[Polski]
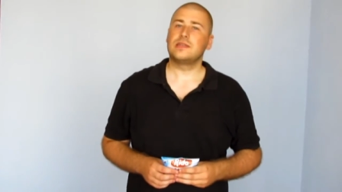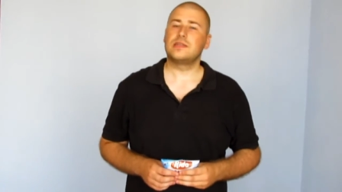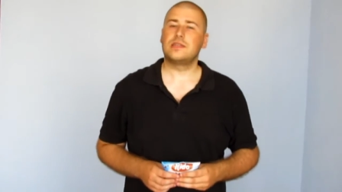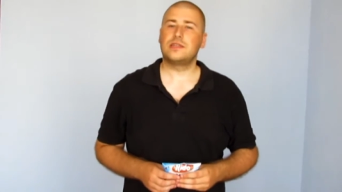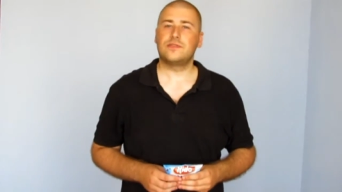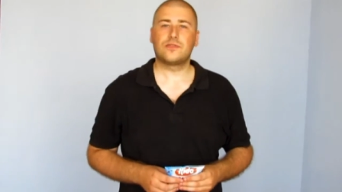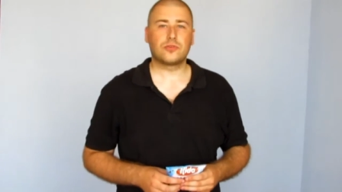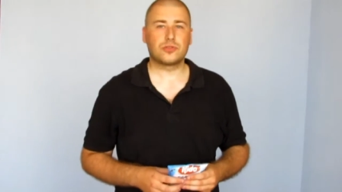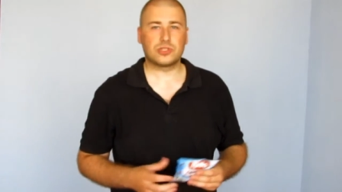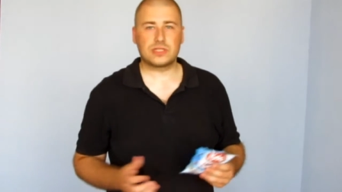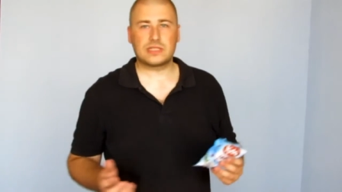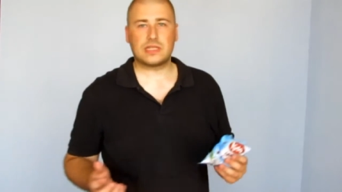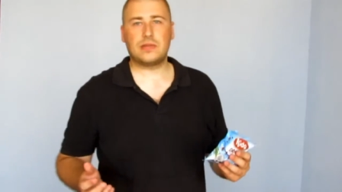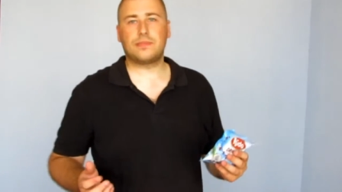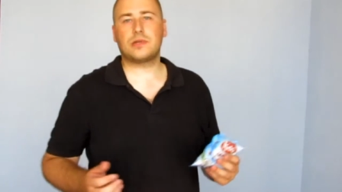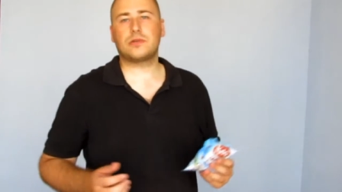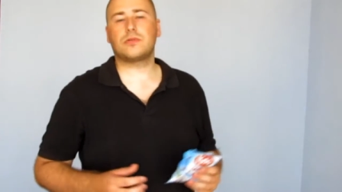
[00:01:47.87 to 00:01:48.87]
e, i w różnych
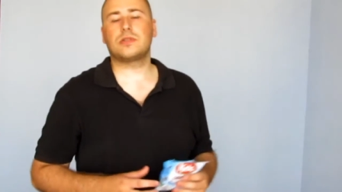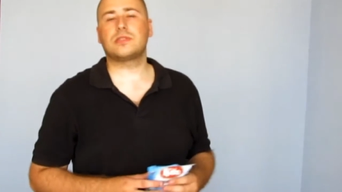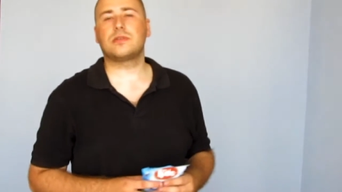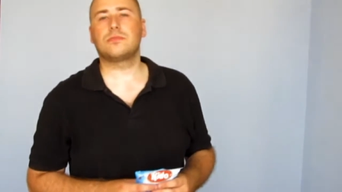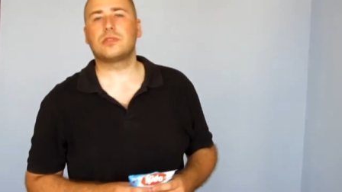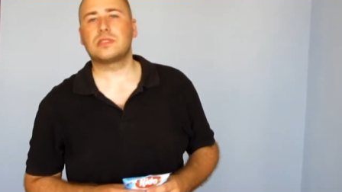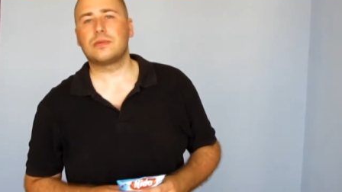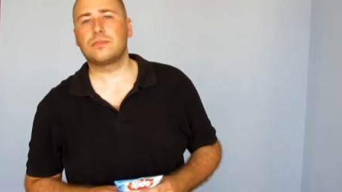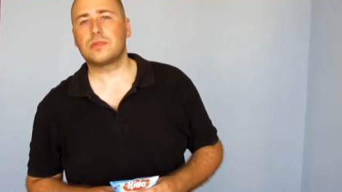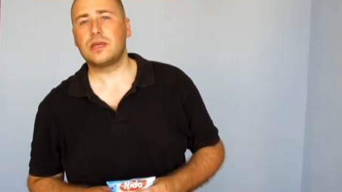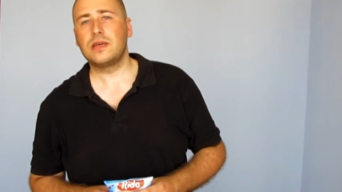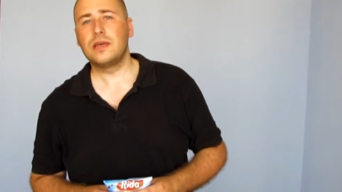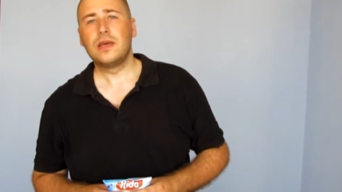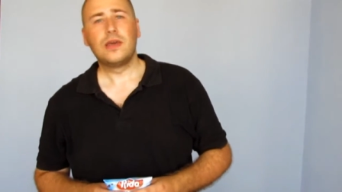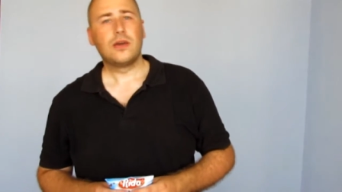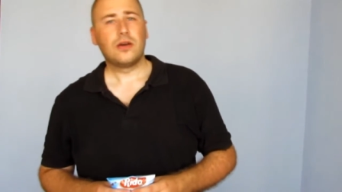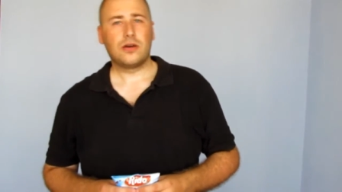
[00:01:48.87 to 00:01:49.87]
sklepach, które są dostępne,
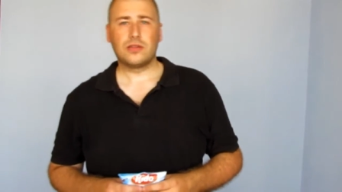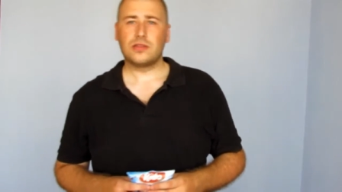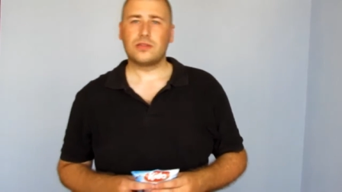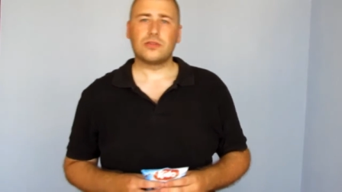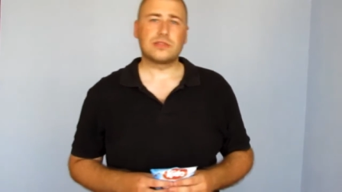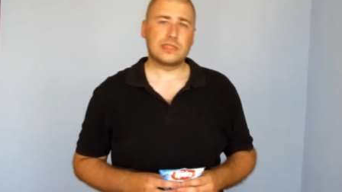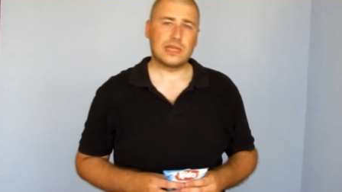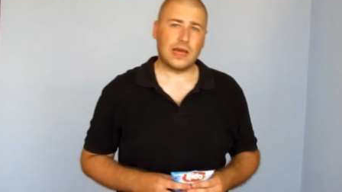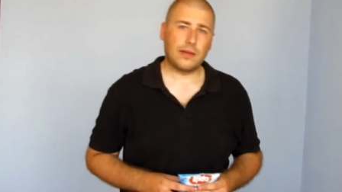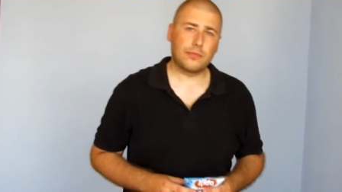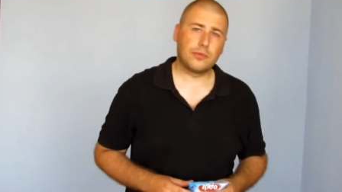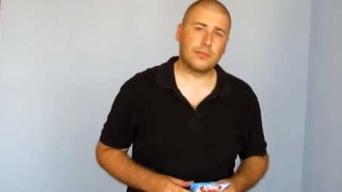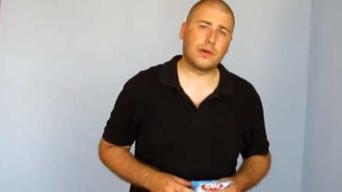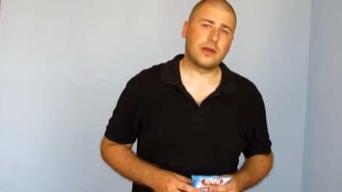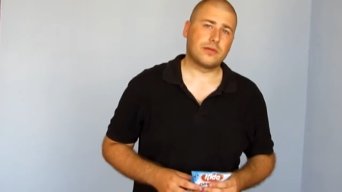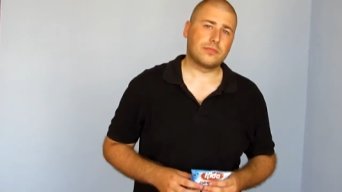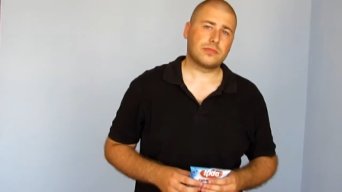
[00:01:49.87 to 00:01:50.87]
one to samo
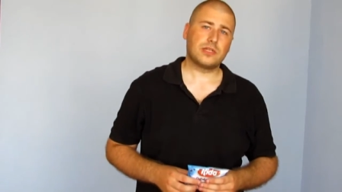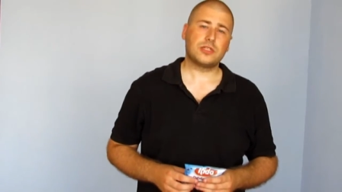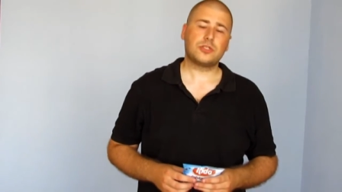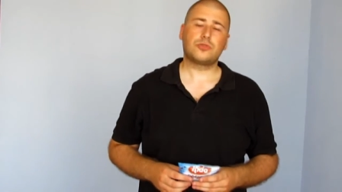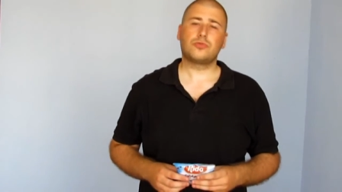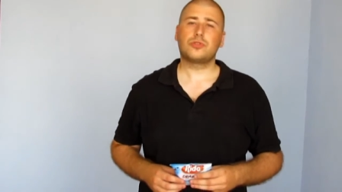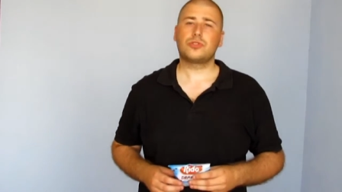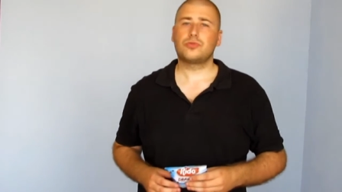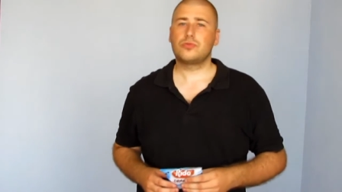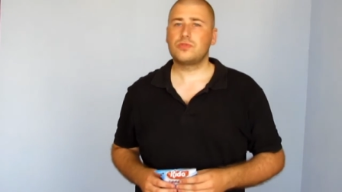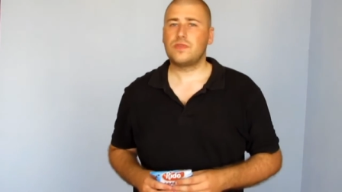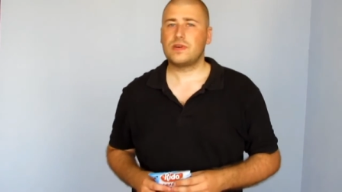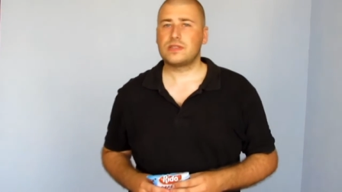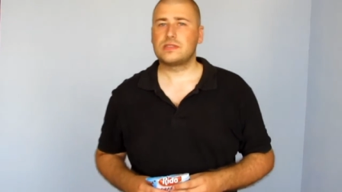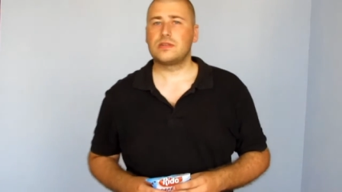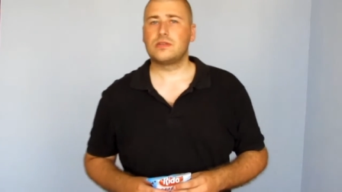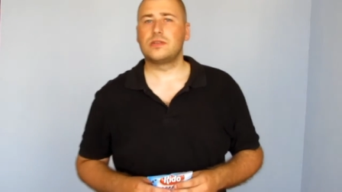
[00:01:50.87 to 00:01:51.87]
mają, też tłuszcz
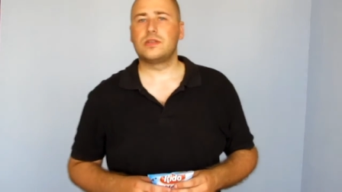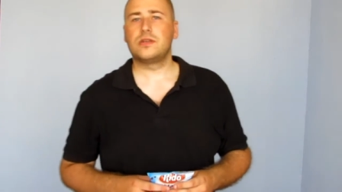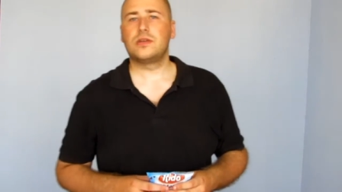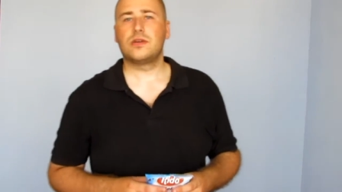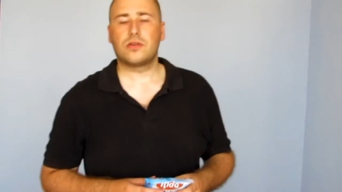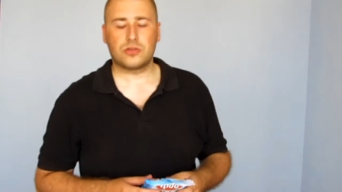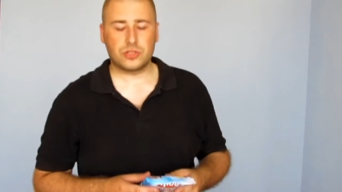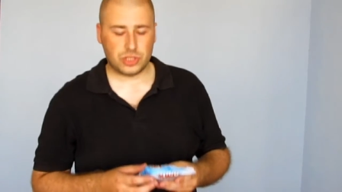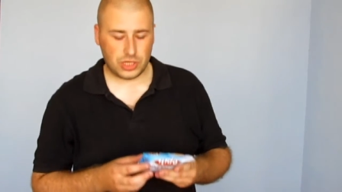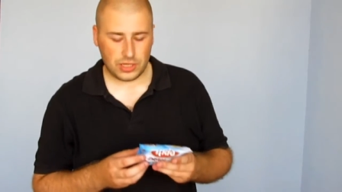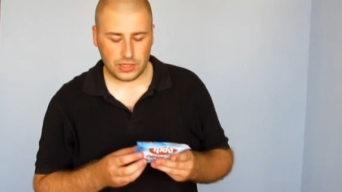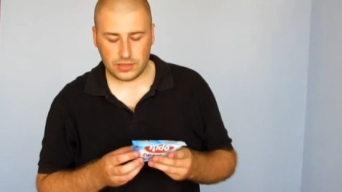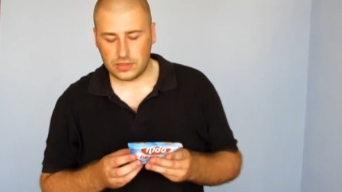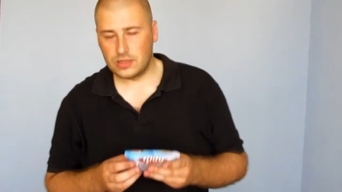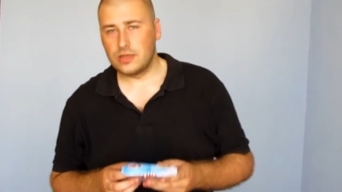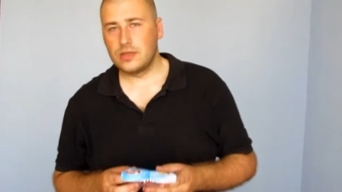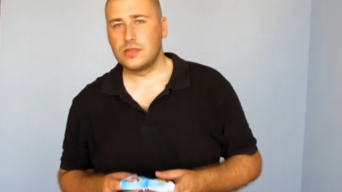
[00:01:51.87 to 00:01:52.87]
utwardzony
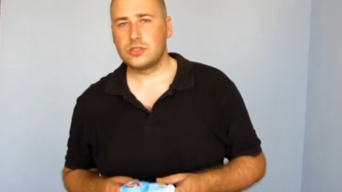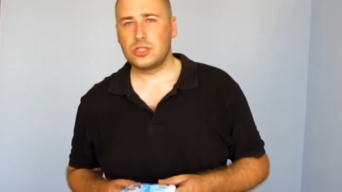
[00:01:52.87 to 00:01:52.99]
roślinny.